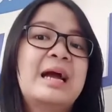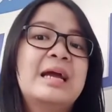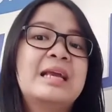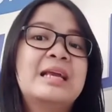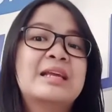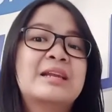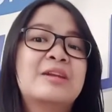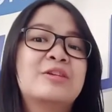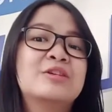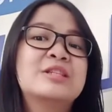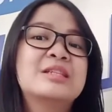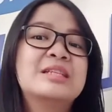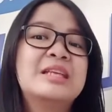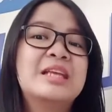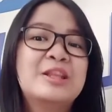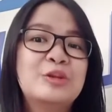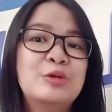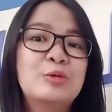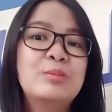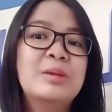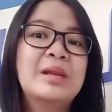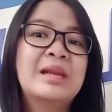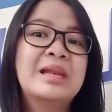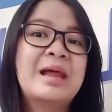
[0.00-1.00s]
kairos
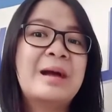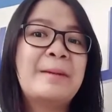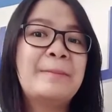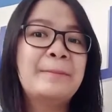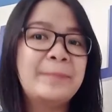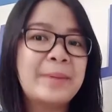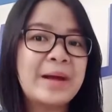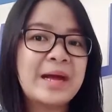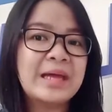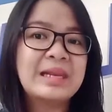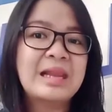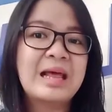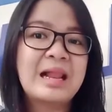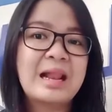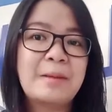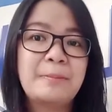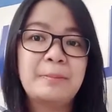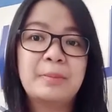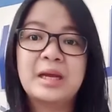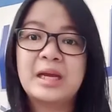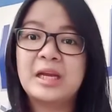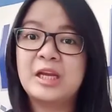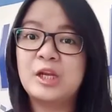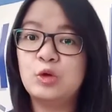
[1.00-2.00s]
itu berdampak
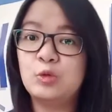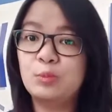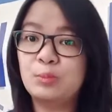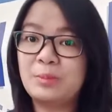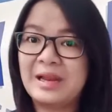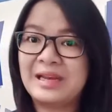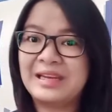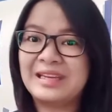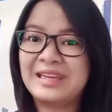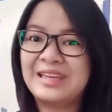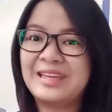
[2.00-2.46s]
dalam kehidupan